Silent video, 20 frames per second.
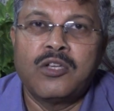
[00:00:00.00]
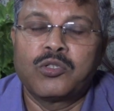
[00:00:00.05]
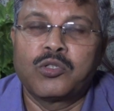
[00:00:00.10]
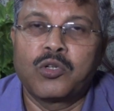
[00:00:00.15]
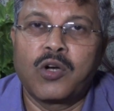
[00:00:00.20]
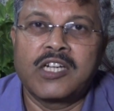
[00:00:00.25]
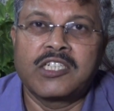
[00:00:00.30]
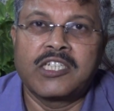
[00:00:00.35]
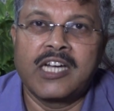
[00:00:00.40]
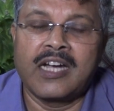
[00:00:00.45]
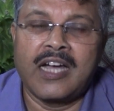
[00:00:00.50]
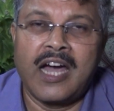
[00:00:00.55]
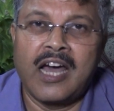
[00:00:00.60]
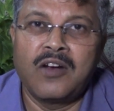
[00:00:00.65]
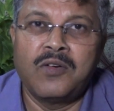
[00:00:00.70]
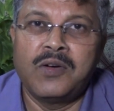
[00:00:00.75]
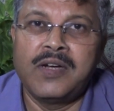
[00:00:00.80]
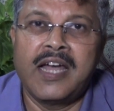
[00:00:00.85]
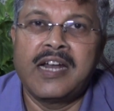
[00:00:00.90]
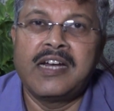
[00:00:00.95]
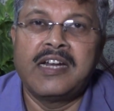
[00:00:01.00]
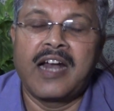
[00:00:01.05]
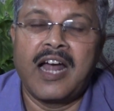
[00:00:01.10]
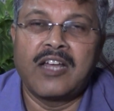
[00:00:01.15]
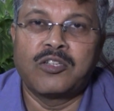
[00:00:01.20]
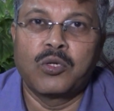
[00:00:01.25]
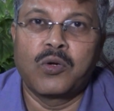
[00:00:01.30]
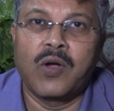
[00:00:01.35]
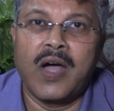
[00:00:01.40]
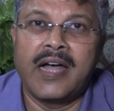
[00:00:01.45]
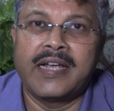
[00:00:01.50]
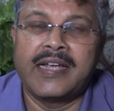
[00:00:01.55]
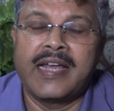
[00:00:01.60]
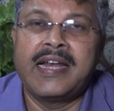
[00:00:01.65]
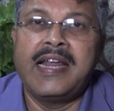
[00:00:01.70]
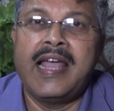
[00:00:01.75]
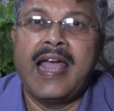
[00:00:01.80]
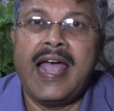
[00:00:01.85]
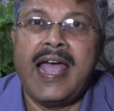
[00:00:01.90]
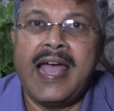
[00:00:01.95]
सुरक्षा कानून यानी रासुका
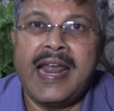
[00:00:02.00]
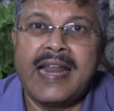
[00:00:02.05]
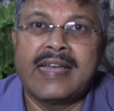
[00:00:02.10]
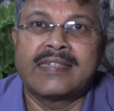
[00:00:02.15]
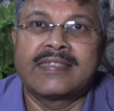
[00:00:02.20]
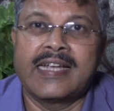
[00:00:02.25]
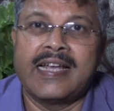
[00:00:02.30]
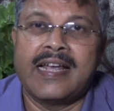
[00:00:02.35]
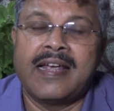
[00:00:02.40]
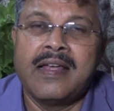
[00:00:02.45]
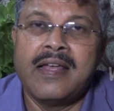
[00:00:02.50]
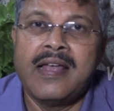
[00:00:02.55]
यानी एनएसए